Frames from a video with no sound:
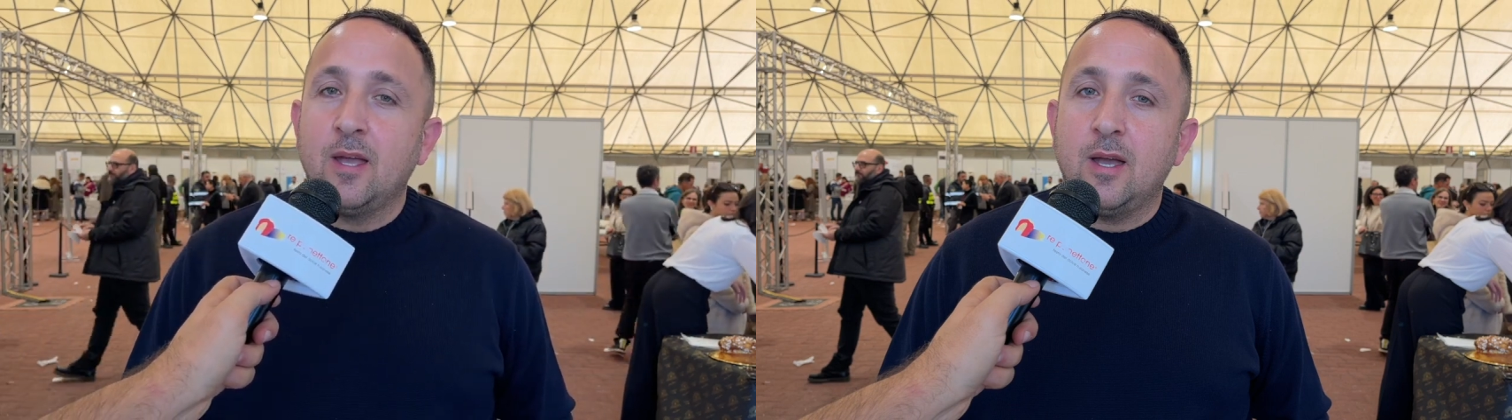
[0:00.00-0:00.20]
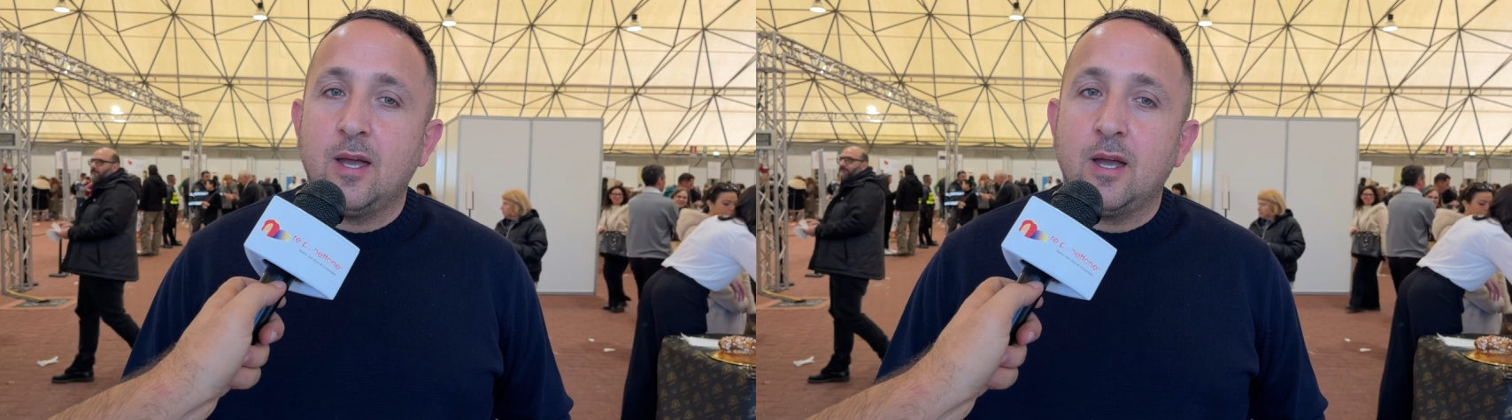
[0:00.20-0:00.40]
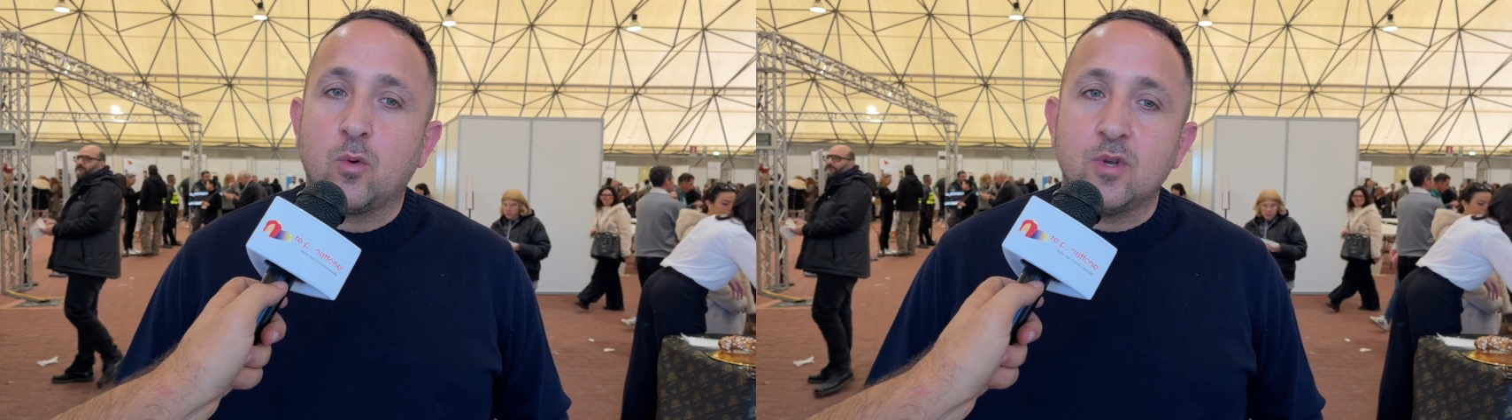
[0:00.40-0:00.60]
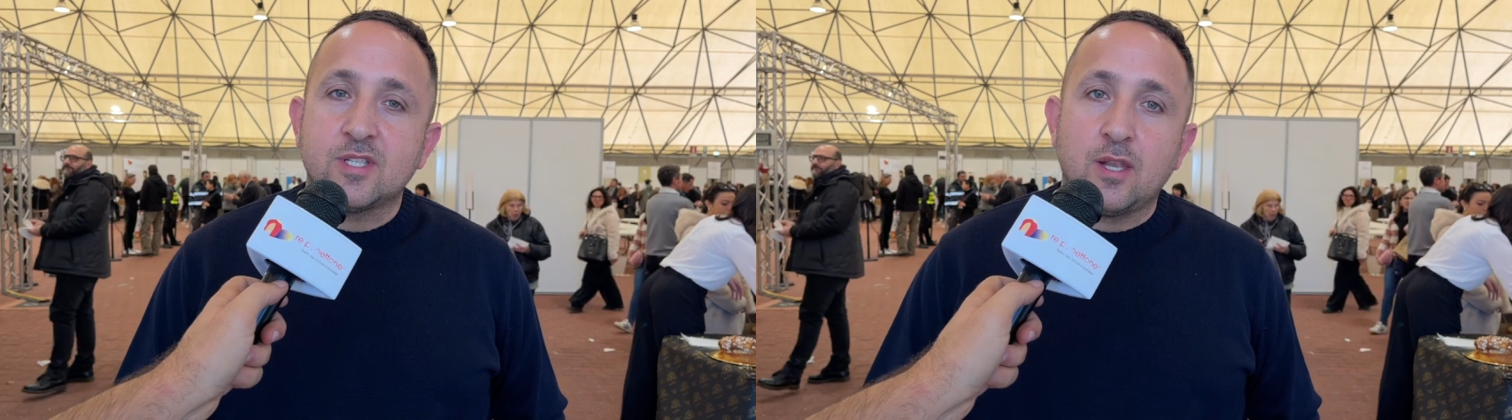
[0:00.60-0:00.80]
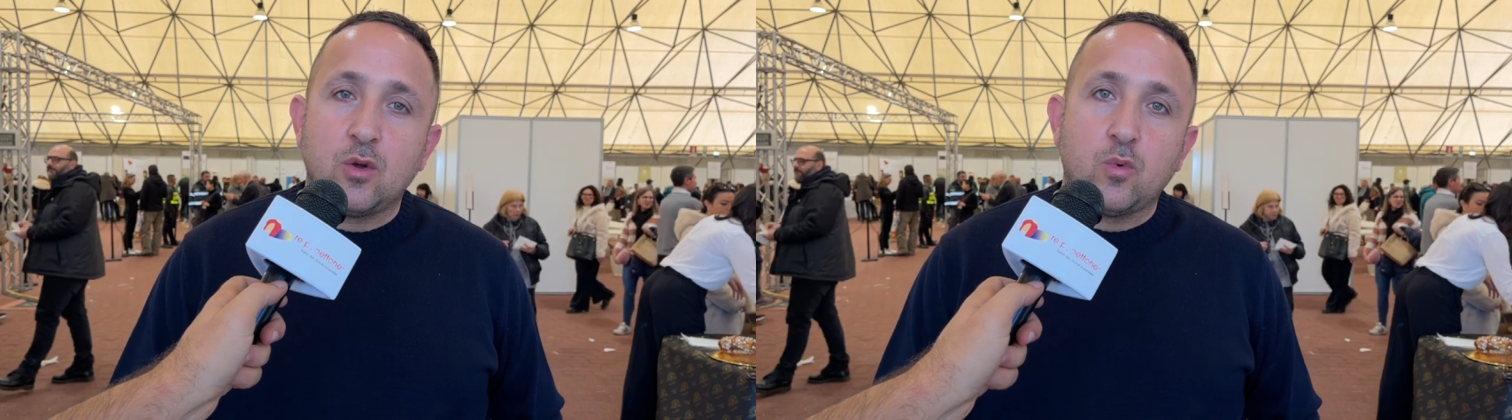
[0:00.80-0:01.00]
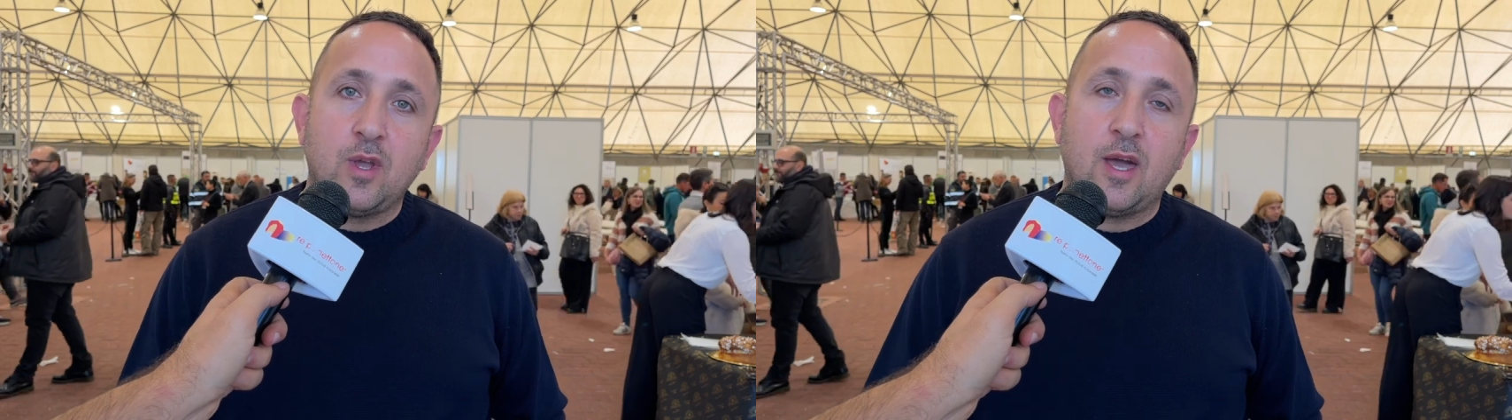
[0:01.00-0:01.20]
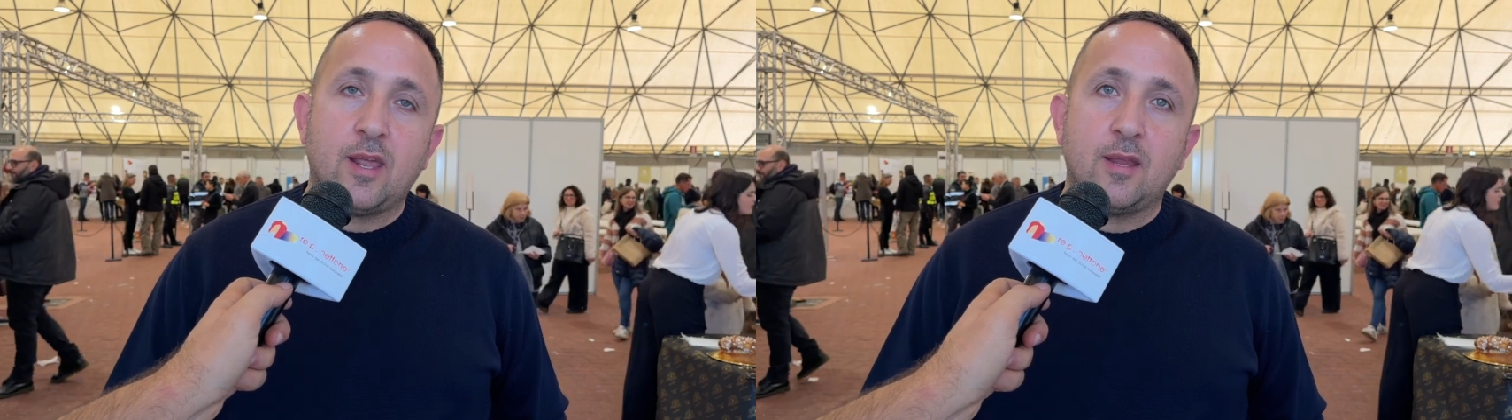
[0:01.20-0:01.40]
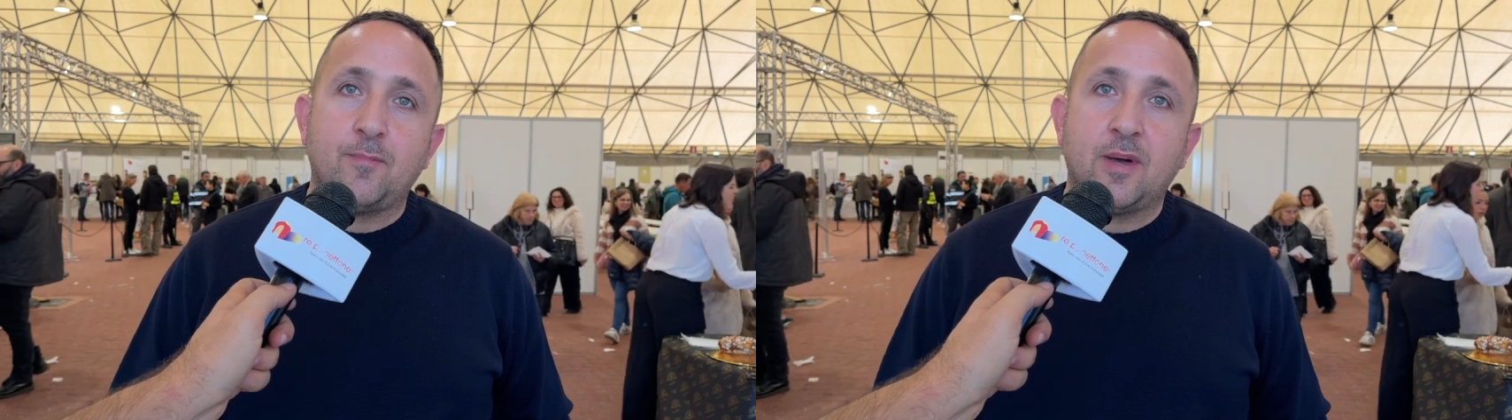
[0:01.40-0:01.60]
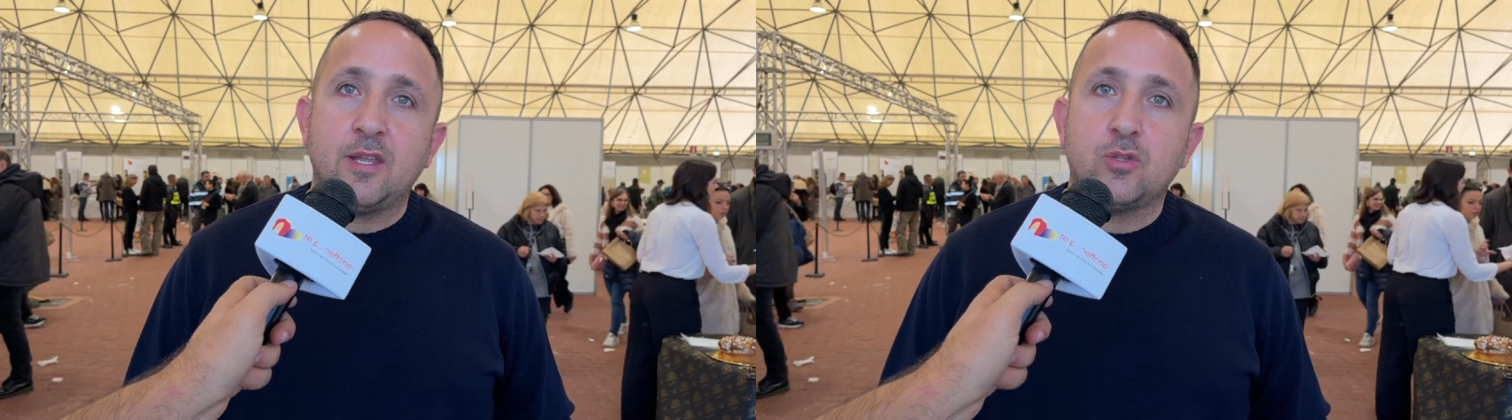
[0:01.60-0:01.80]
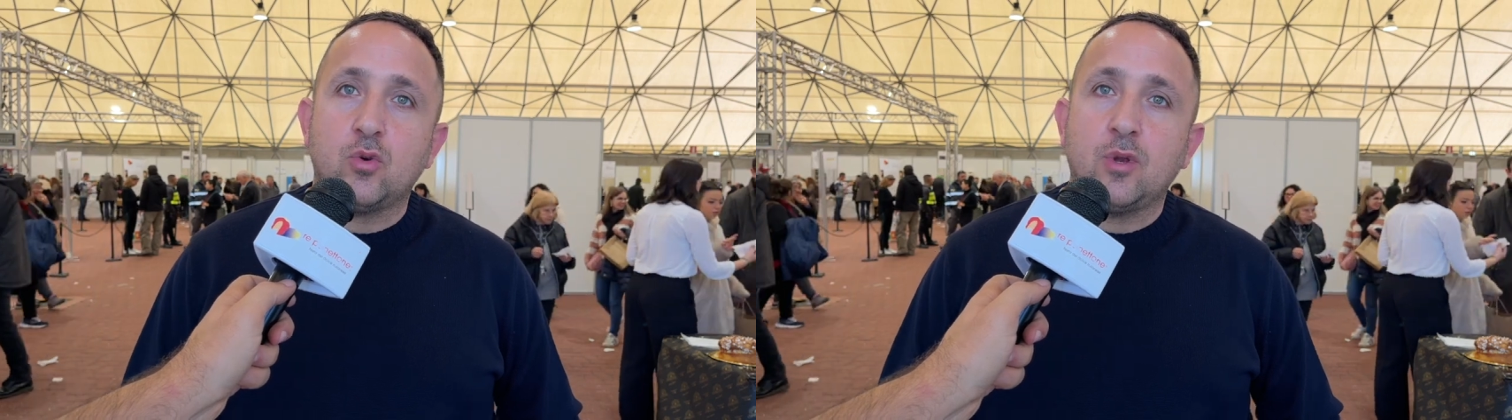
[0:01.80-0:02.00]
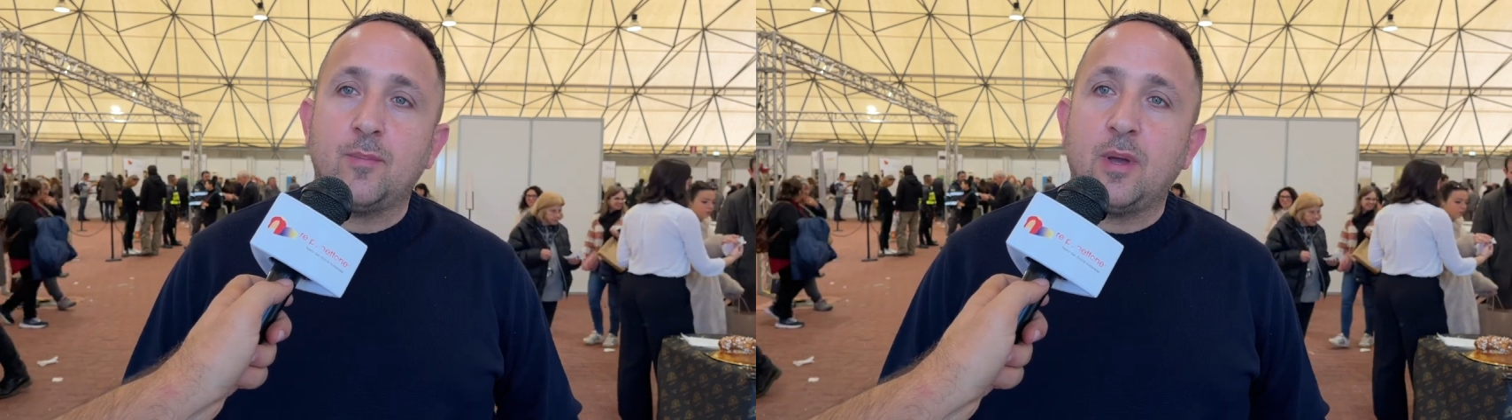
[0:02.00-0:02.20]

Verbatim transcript: Eh, quest'anno qui a Re Panettone